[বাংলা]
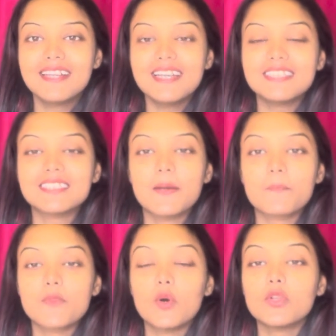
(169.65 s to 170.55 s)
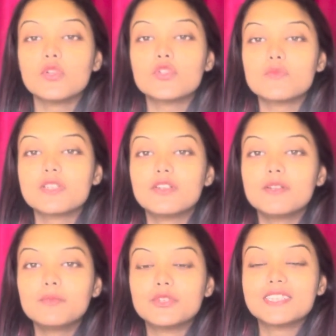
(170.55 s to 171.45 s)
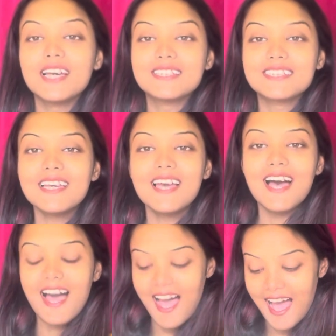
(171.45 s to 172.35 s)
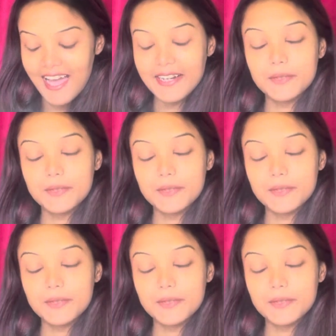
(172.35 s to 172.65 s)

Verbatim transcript: ঠিক আছে ও কিন্তু চুপটি করে বসে আছে আর